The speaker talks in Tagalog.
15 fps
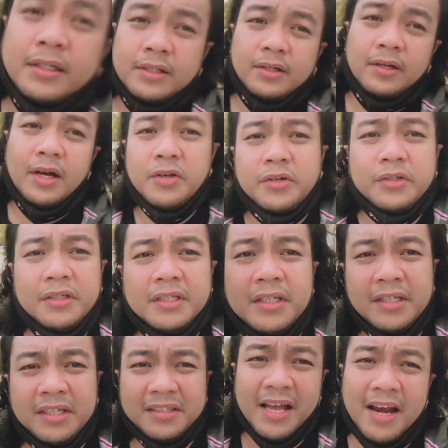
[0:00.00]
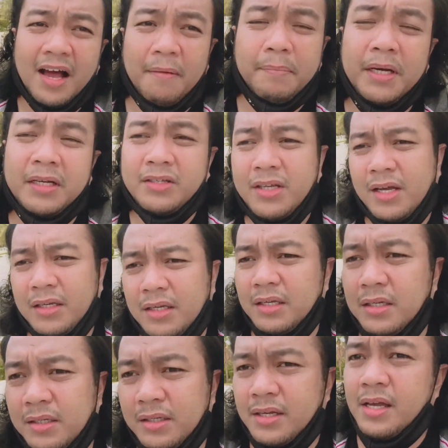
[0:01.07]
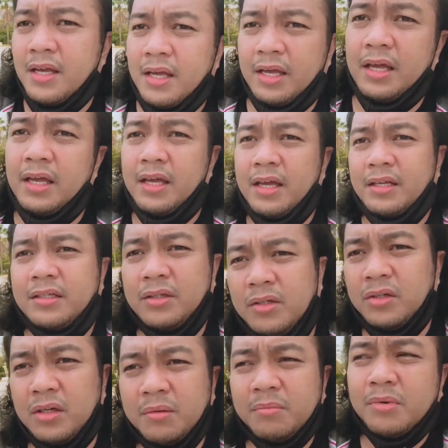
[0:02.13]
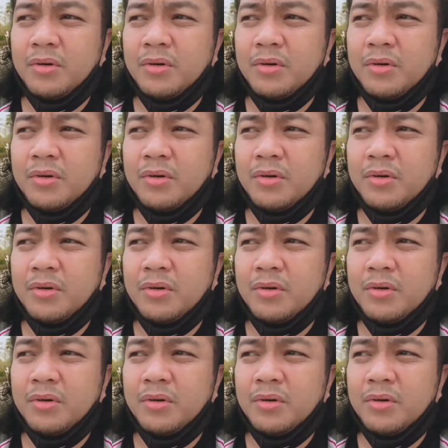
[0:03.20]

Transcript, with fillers: so ayun hindi tayo nakapag jogging And siguro